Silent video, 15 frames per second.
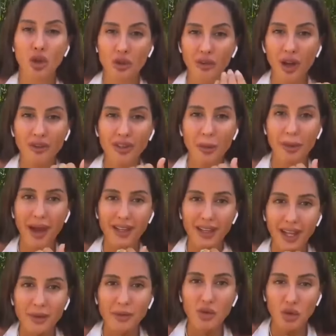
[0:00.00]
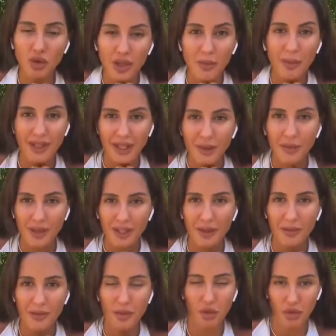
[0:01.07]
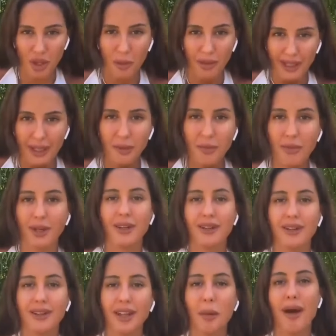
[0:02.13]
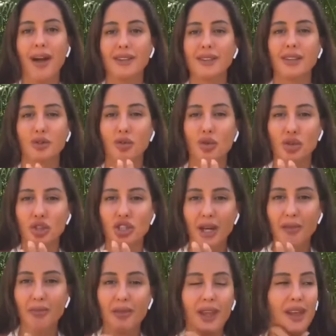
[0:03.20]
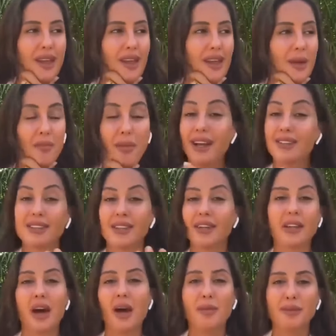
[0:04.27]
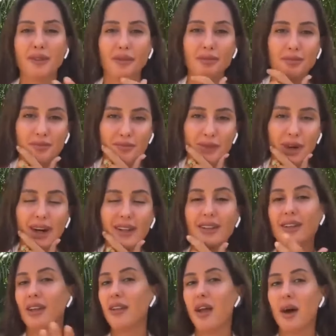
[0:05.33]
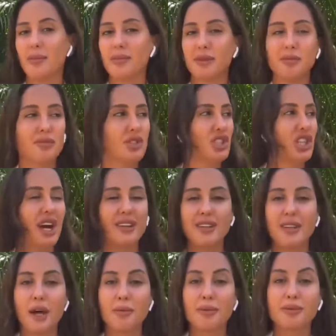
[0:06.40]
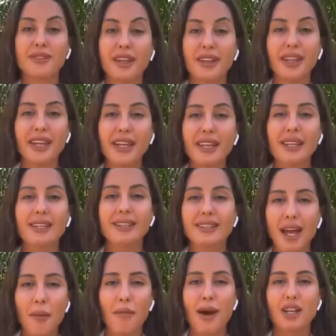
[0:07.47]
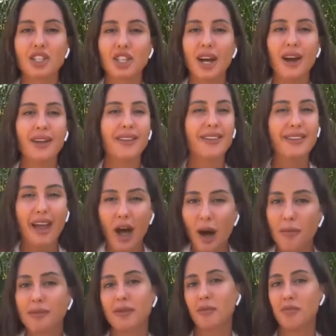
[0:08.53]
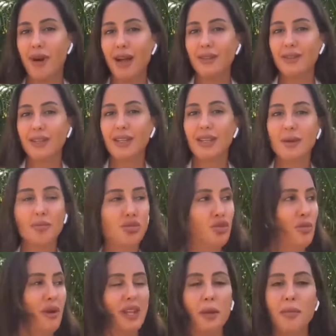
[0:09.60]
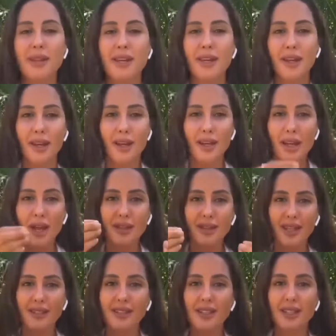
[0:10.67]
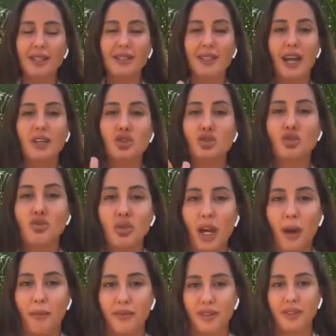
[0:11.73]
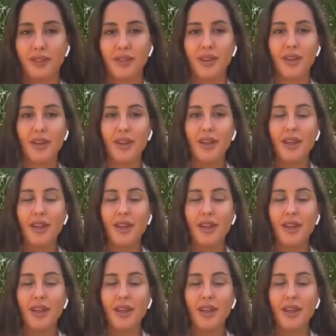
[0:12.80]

Survivor'da ben kendimi koruyabilir miydim? Koruyabildim mi? De ben seni koruyacağım. Ben sana ne yaptım? Adada ne yaptım? Dışarıda ne yaptım? Sana iyilikten başka ne yaptım ben? Bunu bana biri ya desin ki sen şunu yaptın.